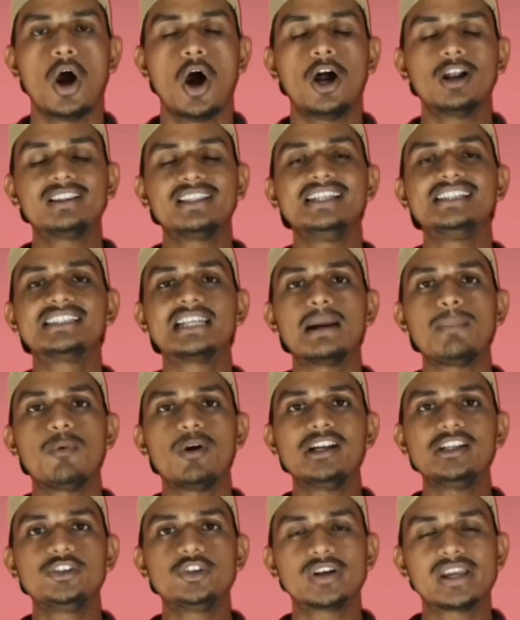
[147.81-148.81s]
और तीसरा
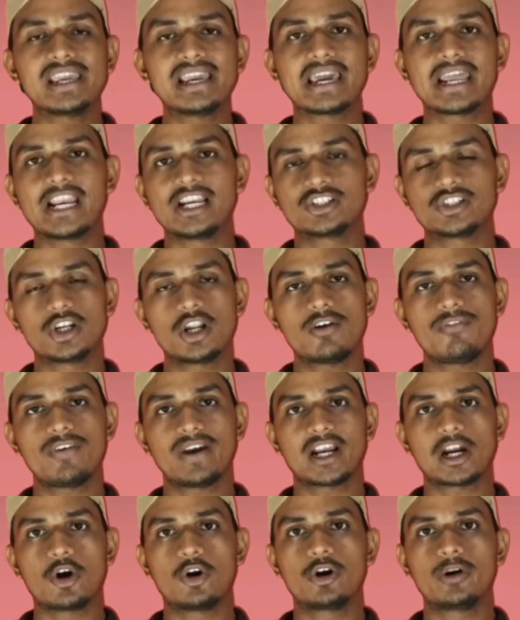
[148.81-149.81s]
पॉइंट जो कि क्रिएशन ऑफ
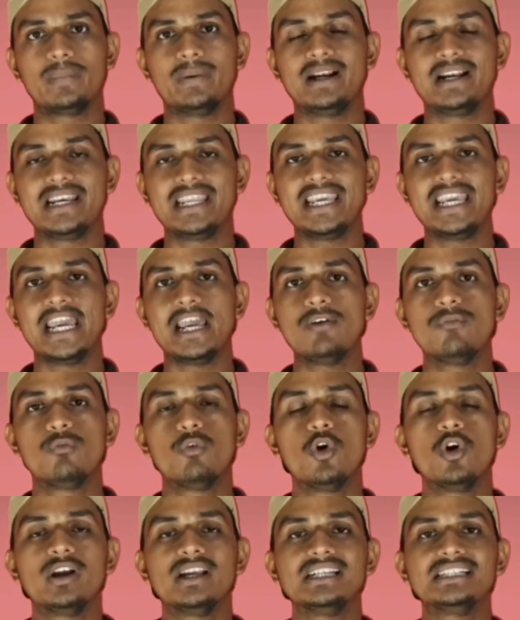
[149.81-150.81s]
अकाउंटेबिलिटी है
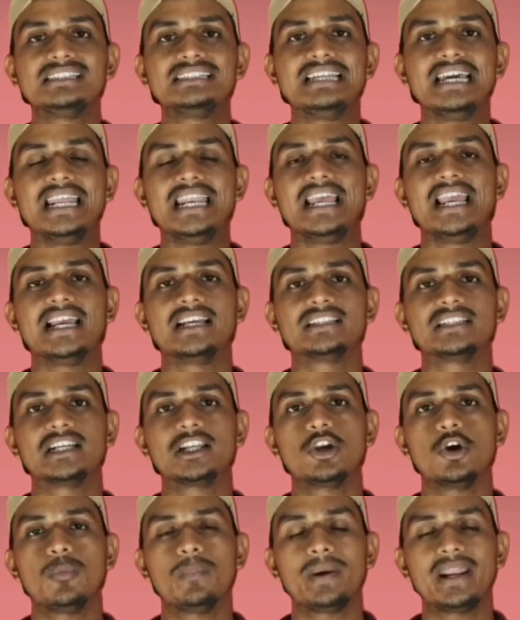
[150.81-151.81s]
वो इस डेलीगेशन
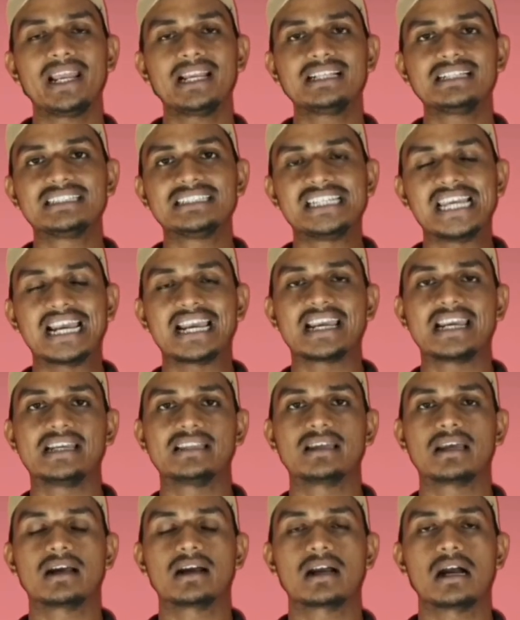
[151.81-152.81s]
के ऊपर एक चेक की
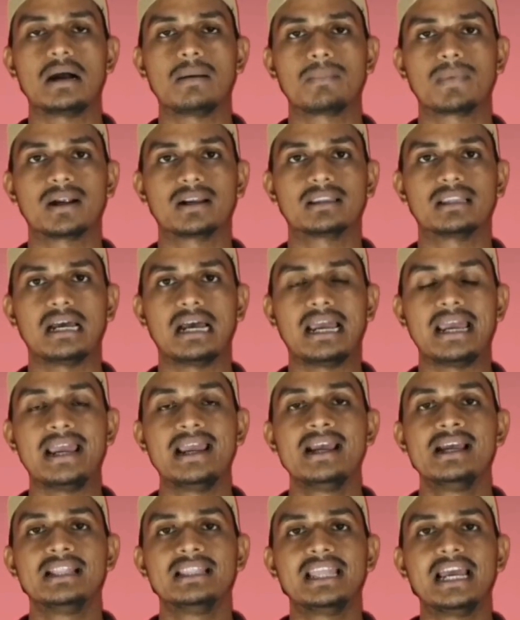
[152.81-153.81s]
तरह काम करता है
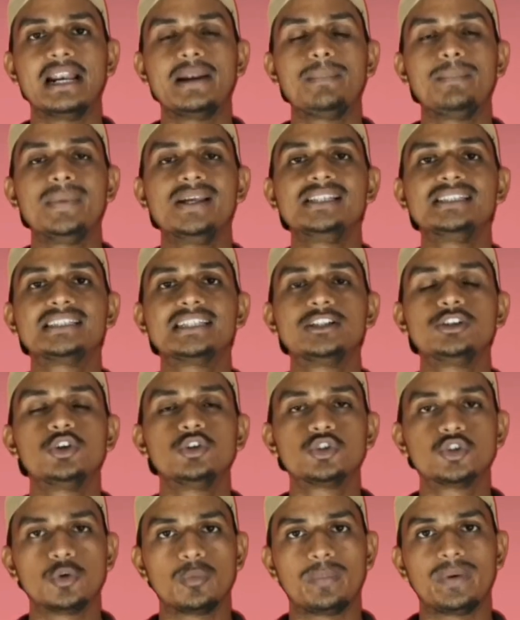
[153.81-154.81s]
दैट मीन्स कि जो
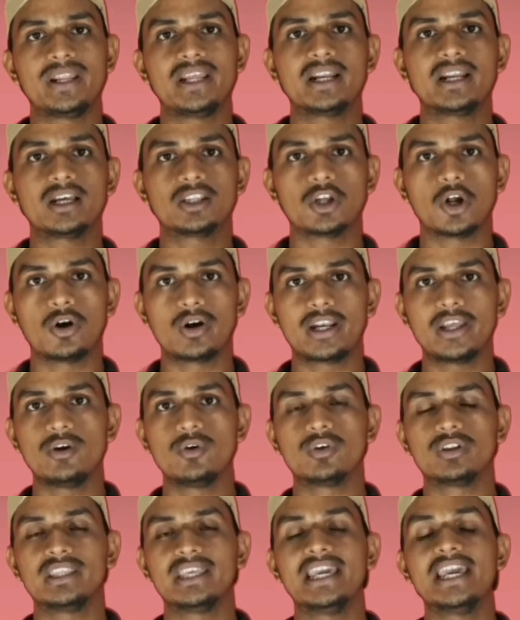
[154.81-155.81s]
सुपीरियर अथॉरिटी
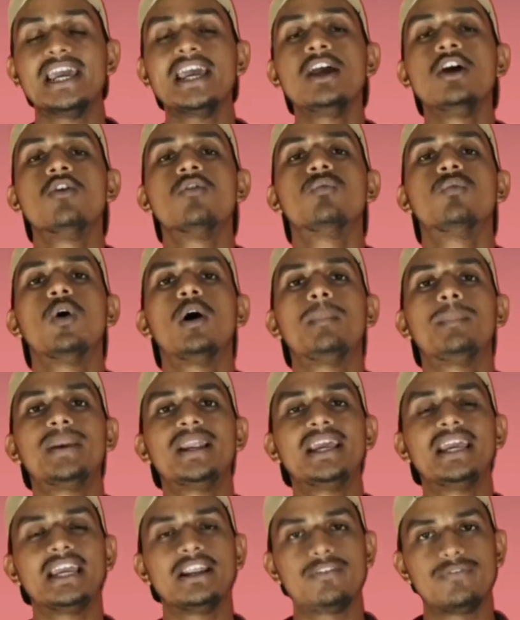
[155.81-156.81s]
होती है वो
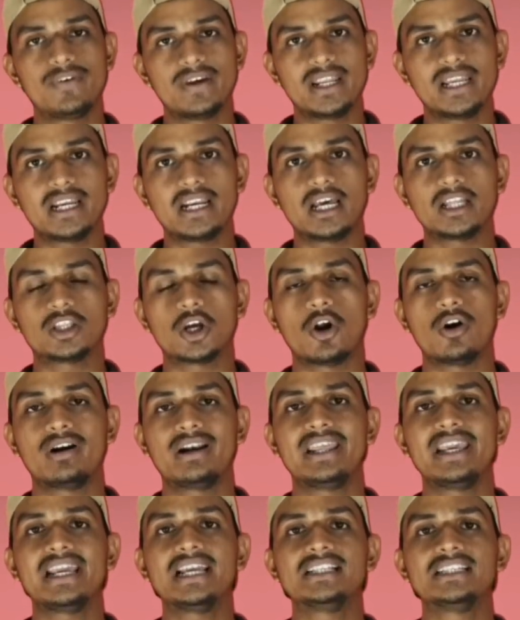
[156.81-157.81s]
अपने इन्फीरियर
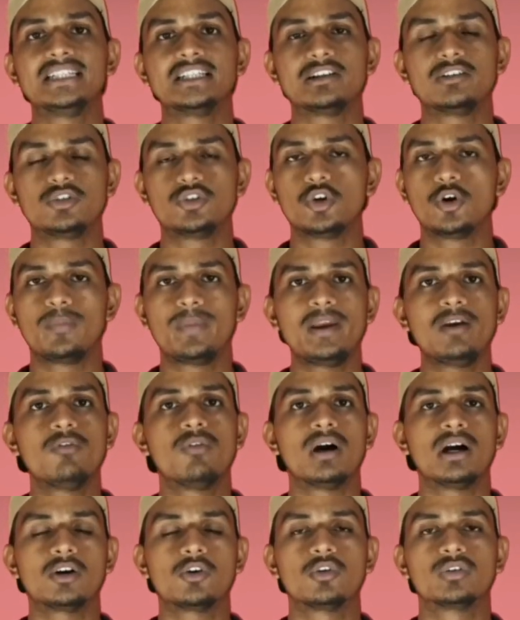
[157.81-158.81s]
अथॉरिटी के जो भी
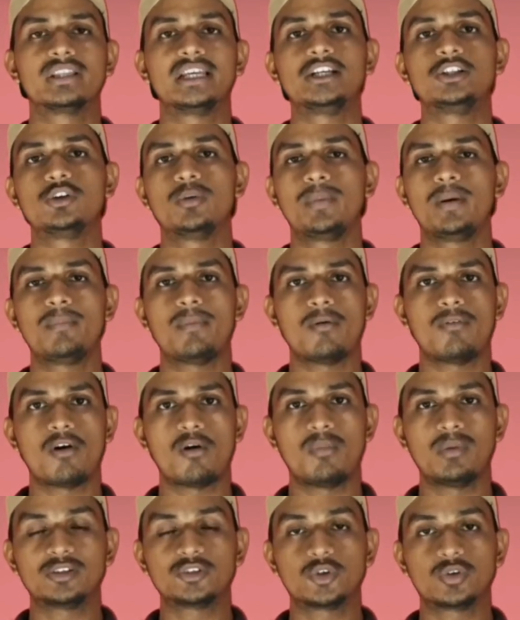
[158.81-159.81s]
वर्क होते हैं जो भी
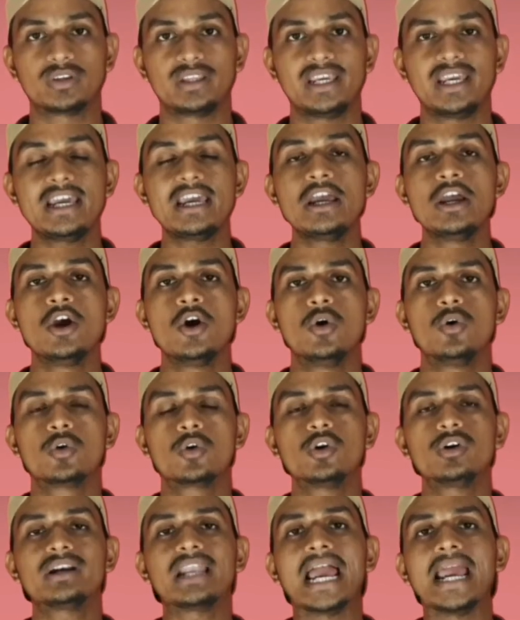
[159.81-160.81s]
परफॉर्मेंस होती है
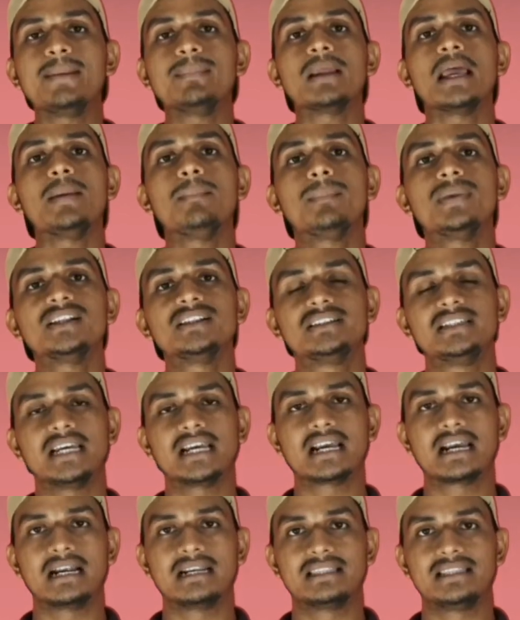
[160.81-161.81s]
उनको टाइम टाइम पर
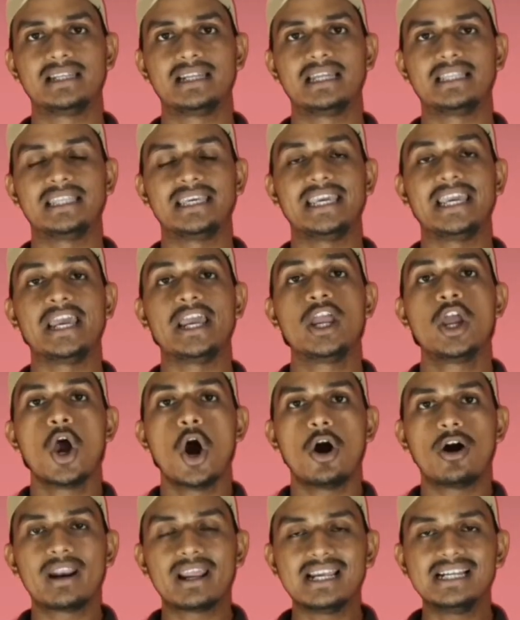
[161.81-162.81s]
चेक करती रहती है
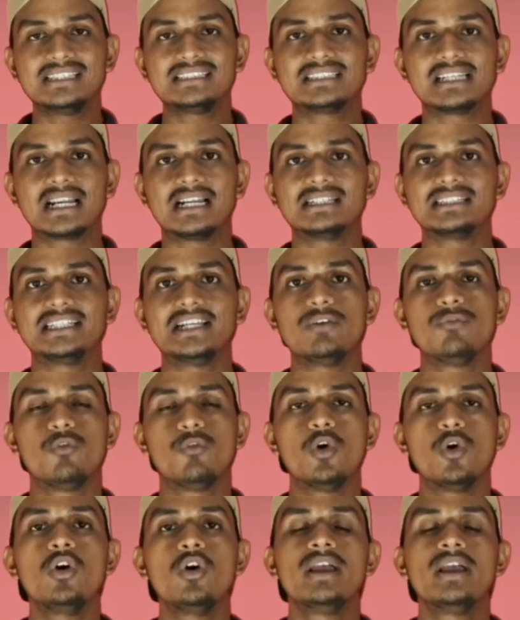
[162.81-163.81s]
और इस तरह से
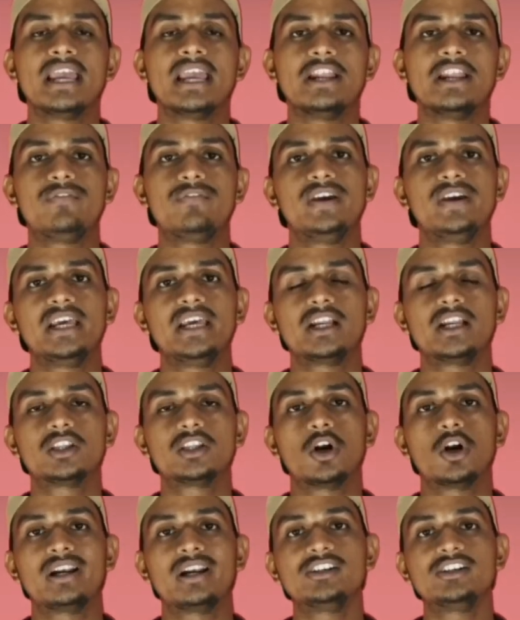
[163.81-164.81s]
वो इन्फीरियर
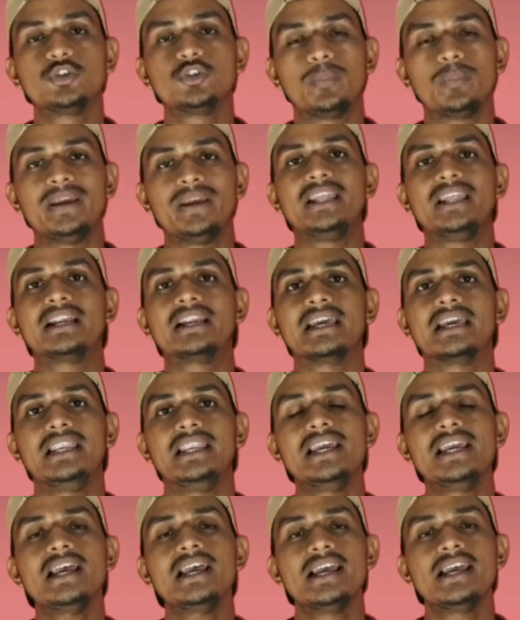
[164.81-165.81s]
अथॉरिटी सुपीरियर के
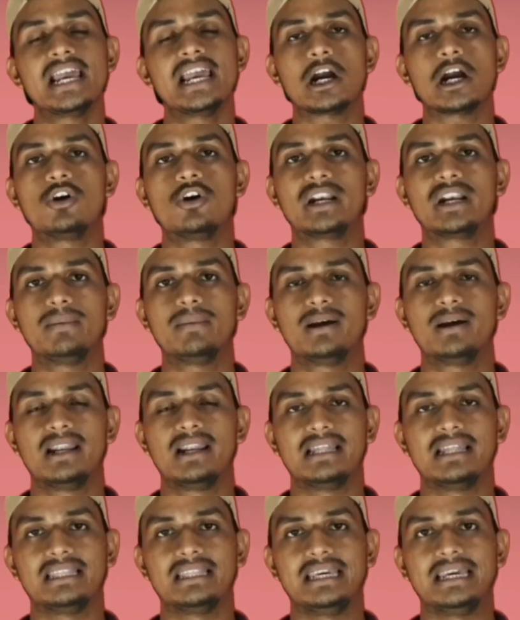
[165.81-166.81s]
लिए अकाउंटेबल
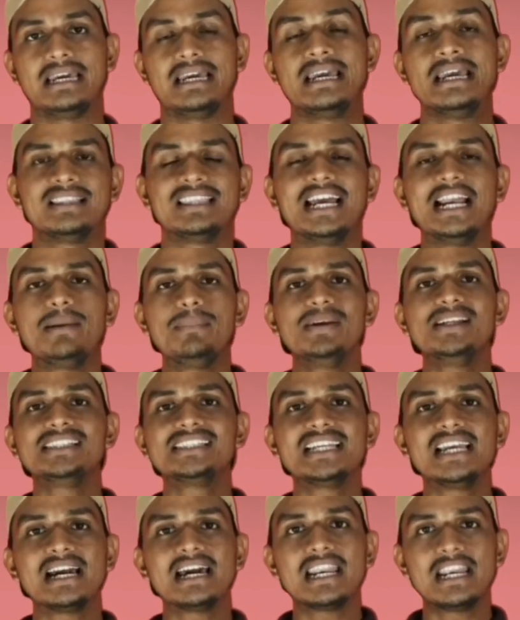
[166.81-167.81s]
रहती है दैट
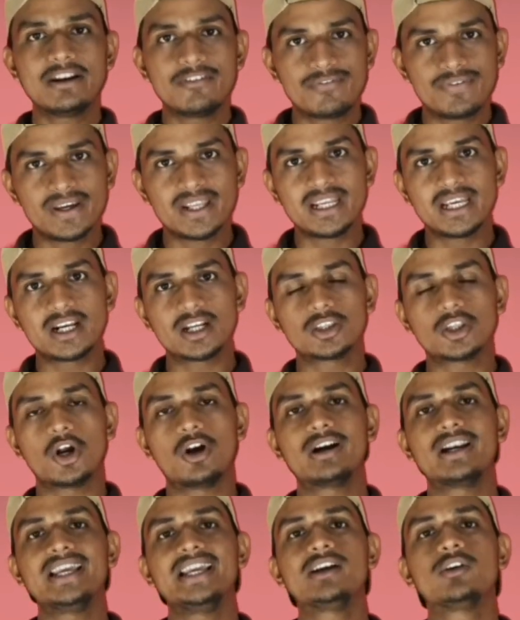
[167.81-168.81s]
मीन्स कि अगर इन्फीरियर
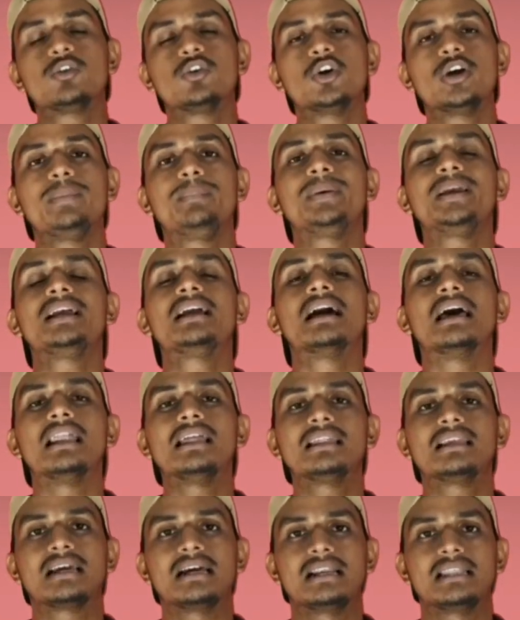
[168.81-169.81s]
अथॉरिटी कोई भी
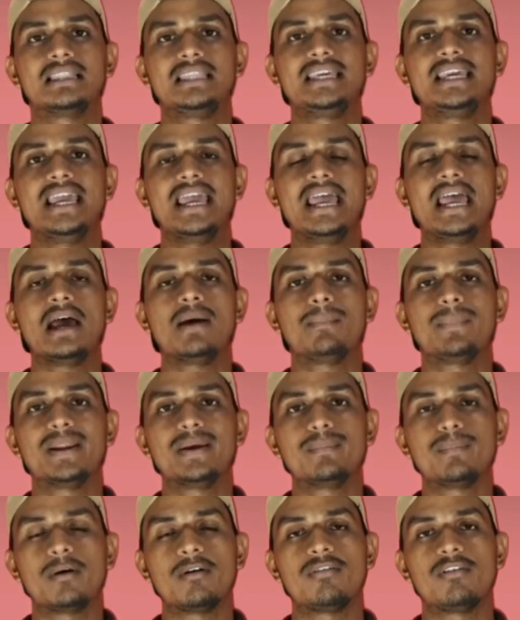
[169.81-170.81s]
गलत करती है
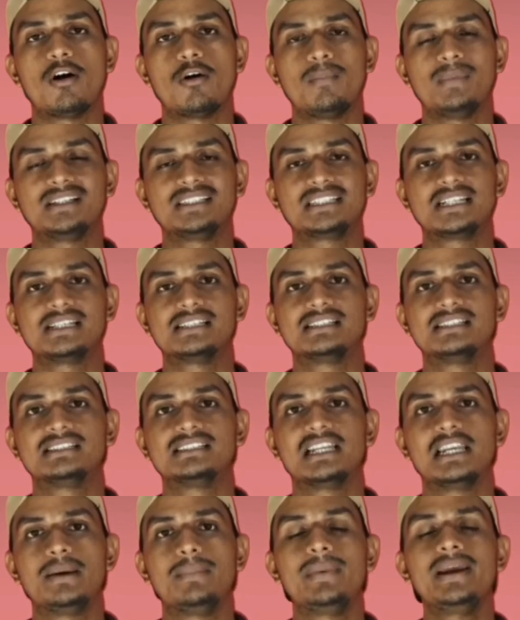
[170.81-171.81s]
अपने परफॉर्मेंस के
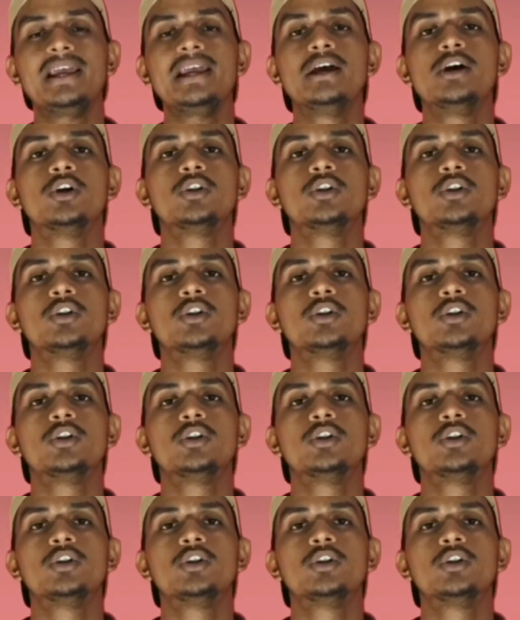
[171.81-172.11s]
सिलसिले में